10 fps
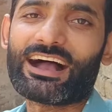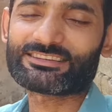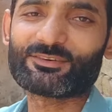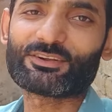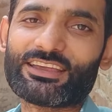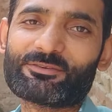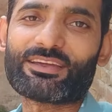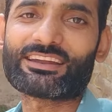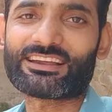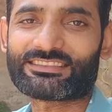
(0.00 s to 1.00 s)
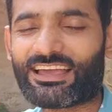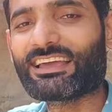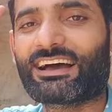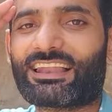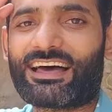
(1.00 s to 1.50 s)
आज के हम लोग यहीं पर एंड करते
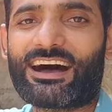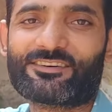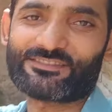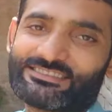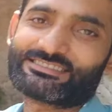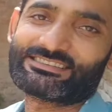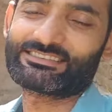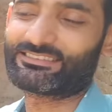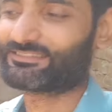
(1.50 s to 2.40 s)
हैं अल्लाह हाफिज़